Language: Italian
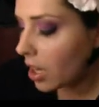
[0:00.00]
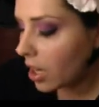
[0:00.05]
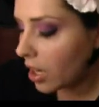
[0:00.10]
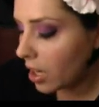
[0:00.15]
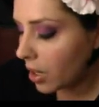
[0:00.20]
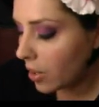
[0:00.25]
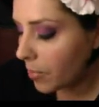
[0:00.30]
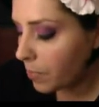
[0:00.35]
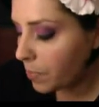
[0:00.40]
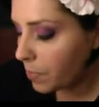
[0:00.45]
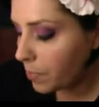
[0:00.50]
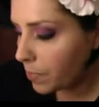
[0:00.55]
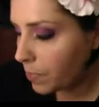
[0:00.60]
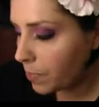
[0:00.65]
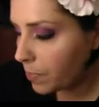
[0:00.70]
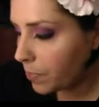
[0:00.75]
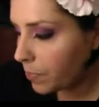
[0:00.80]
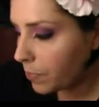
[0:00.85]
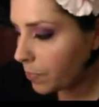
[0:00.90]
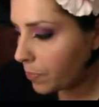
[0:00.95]

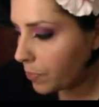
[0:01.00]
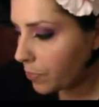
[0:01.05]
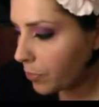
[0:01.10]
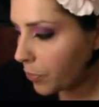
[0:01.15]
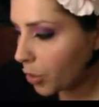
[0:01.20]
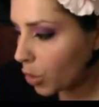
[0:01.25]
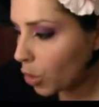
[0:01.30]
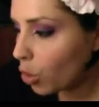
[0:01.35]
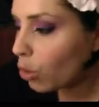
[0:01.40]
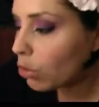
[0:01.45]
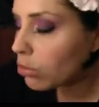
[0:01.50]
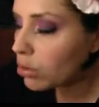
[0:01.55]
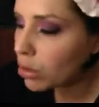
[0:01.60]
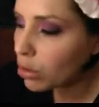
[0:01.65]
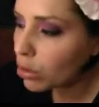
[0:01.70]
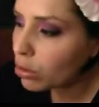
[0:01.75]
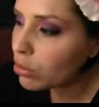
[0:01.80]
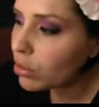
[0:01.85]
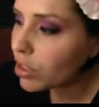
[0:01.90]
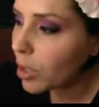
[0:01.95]
um,
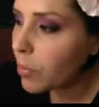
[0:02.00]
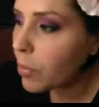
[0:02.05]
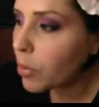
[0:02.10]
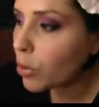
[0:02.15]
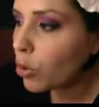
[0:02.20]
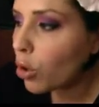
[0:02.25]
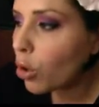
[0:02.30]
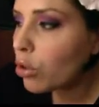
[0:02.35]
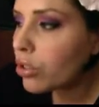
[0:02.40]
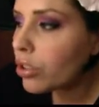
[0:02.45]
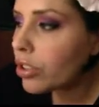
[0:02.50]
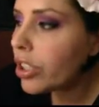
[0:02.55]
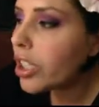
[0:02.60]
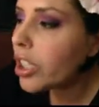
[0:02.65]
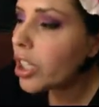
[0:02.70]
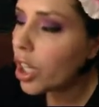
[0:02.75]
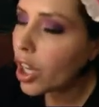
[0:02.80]
con, con, dei prodotti